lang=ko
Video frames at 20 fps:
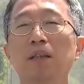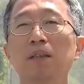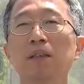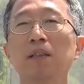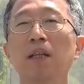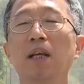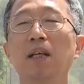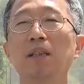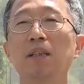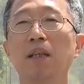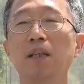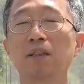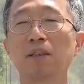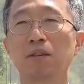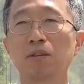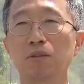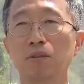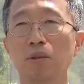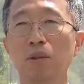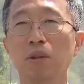
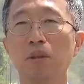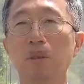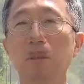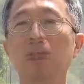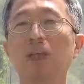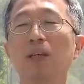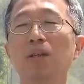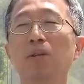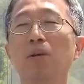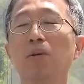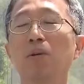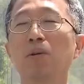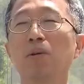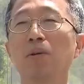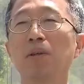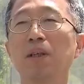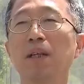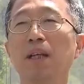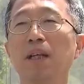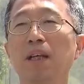진행됐고 개통으로
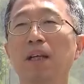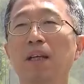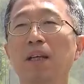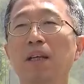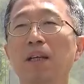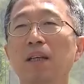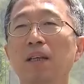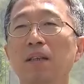인해